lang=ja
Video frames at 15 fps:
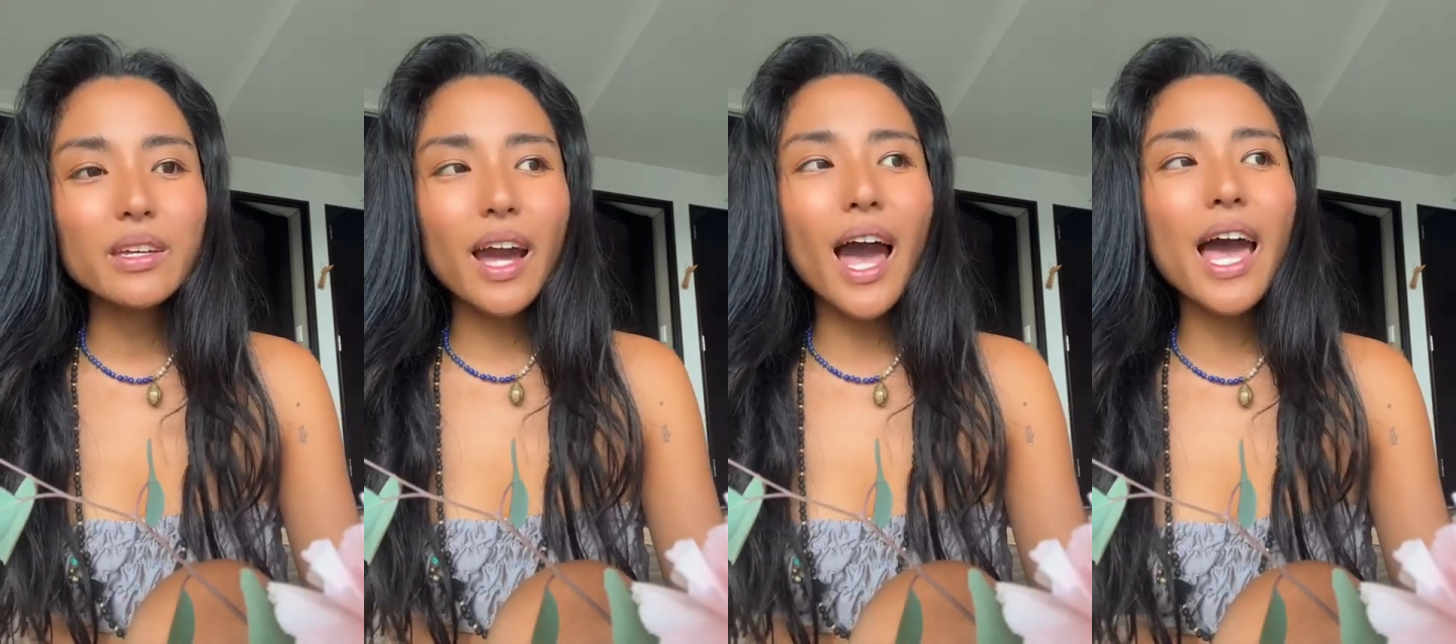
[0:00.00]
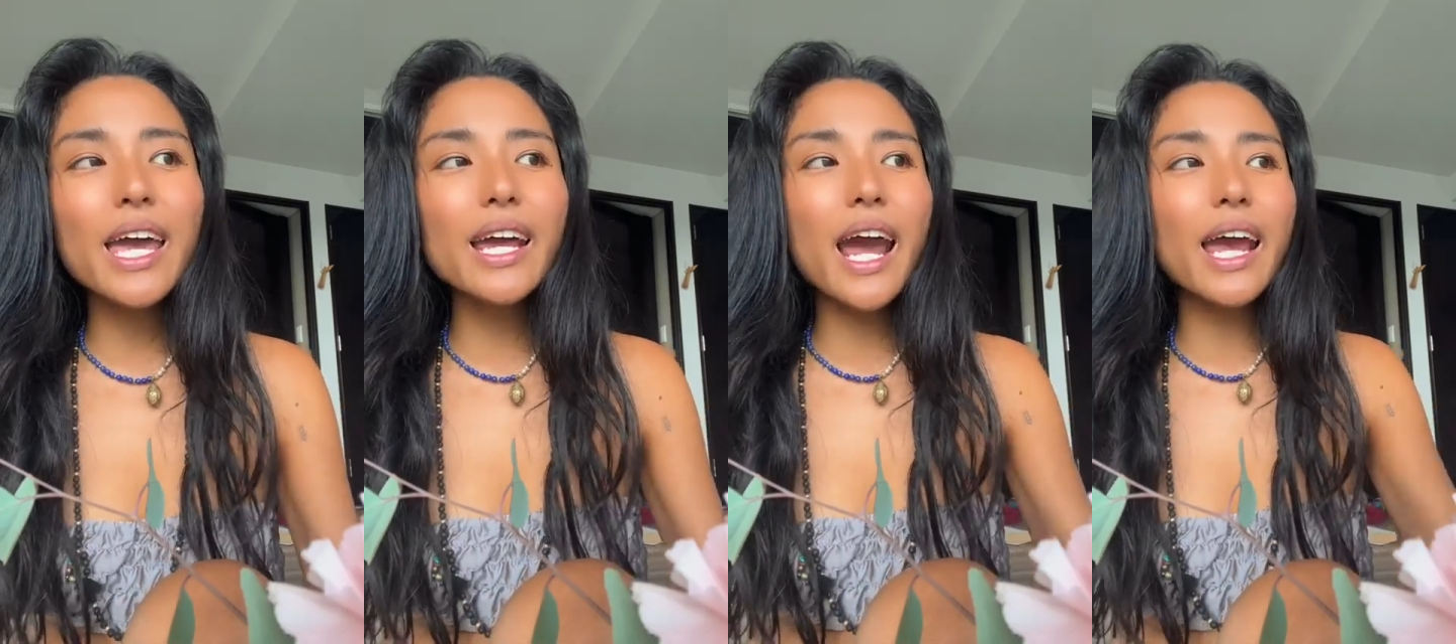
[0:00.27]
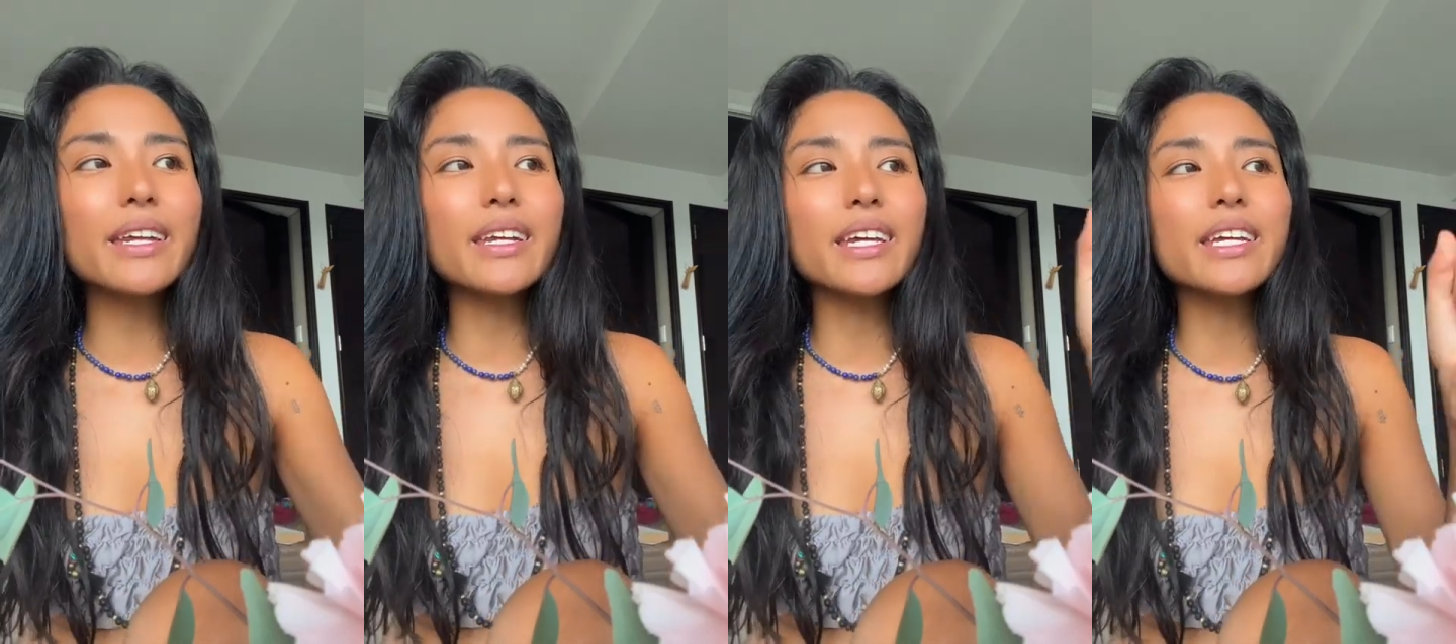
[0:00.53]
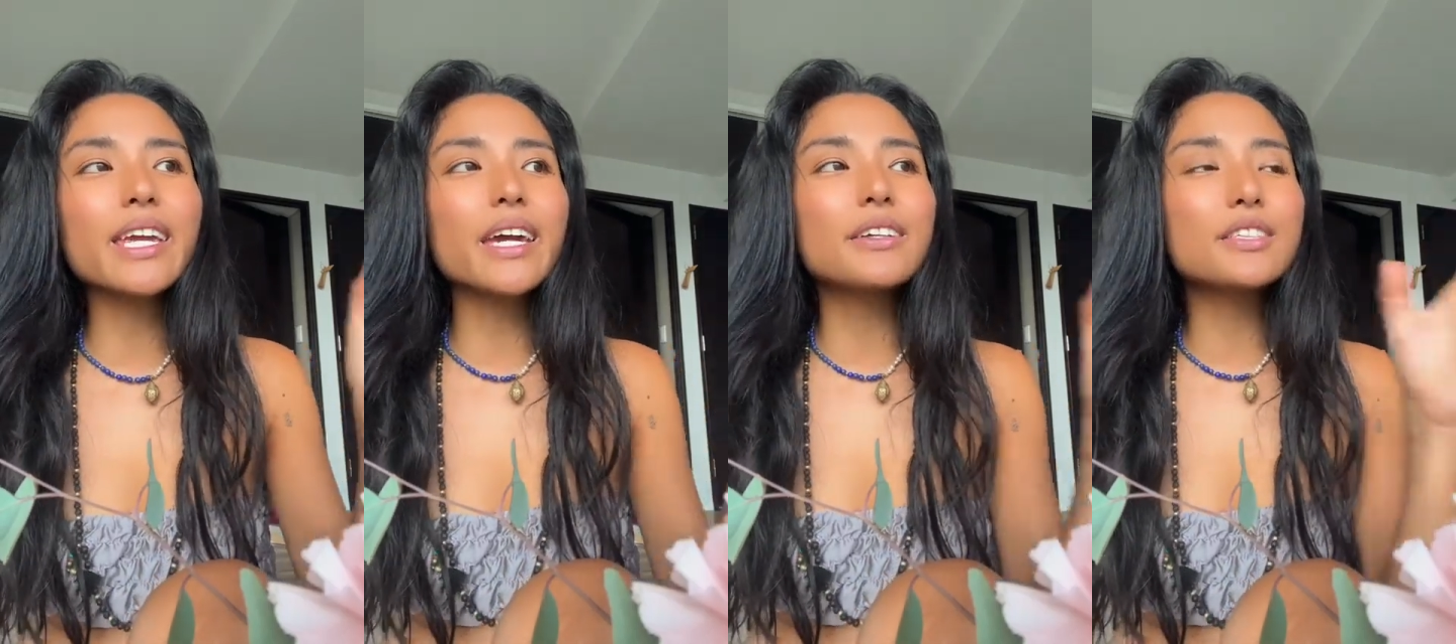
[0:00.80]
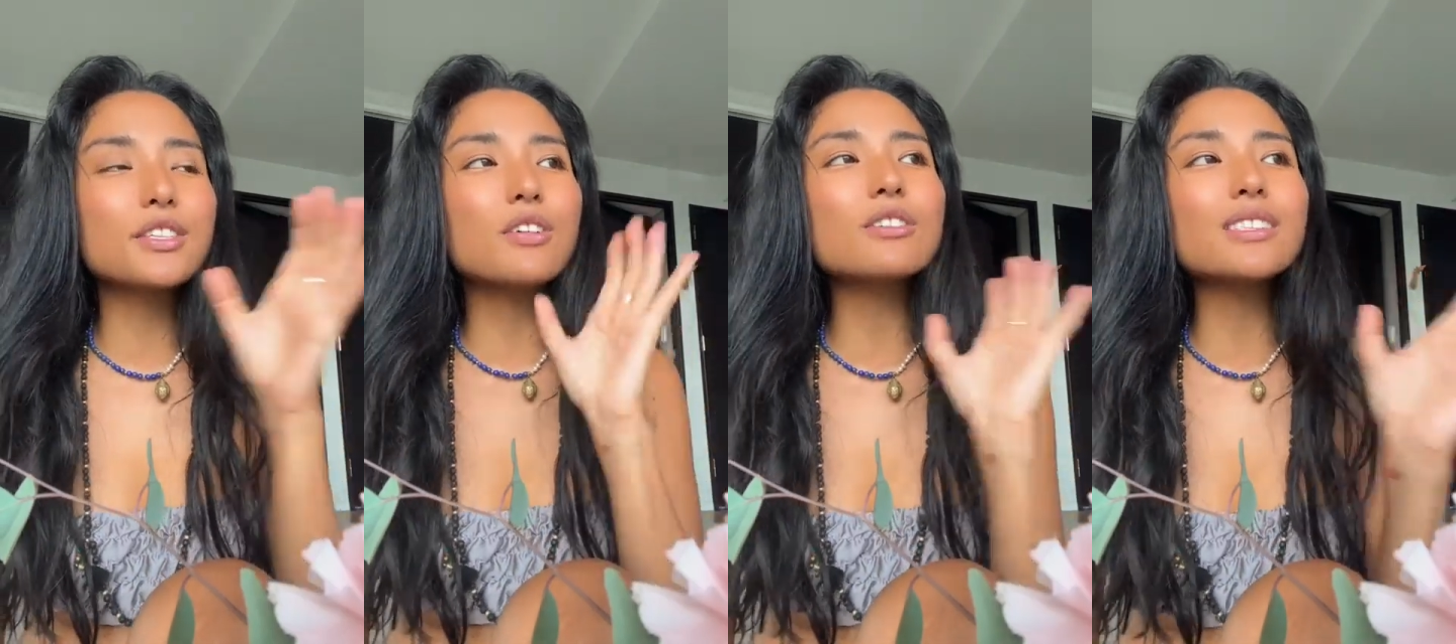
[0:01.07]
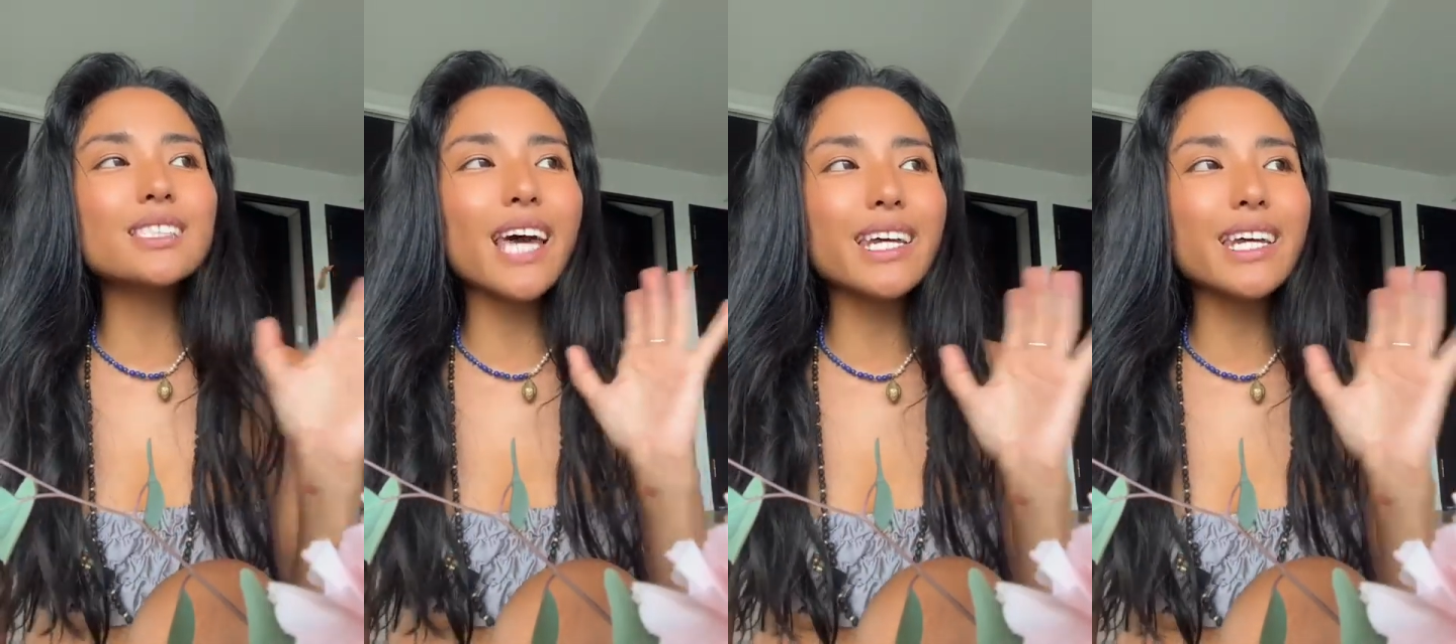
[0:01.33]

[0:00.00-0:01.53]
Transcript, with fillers: 海外に行ける存